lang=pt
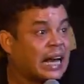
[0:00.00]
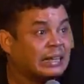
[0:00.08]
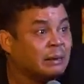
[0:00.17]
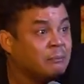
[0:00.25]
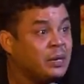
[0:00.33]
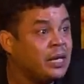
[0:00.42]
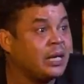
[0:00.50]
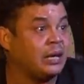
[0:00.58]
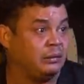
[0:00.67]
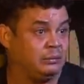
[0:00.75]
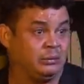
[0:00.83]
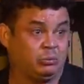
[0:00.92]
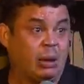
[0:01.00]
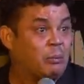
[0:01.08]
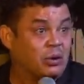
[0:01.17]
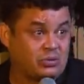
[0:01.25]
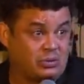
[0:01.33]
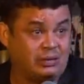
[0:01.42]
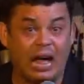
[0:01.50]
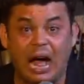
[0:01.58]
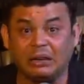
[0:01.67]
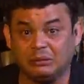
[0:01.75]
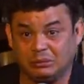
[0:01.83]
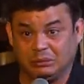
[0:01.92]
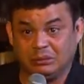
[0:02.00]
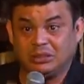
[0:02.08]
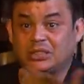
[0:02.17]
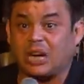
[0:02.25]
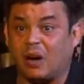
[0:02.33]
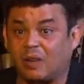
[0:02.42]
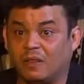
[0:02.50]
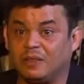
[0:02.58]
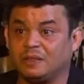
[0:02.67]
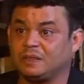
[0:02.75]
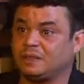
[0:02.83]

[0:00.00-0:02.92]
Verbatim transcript: academia. Estou emocionado. Tchau.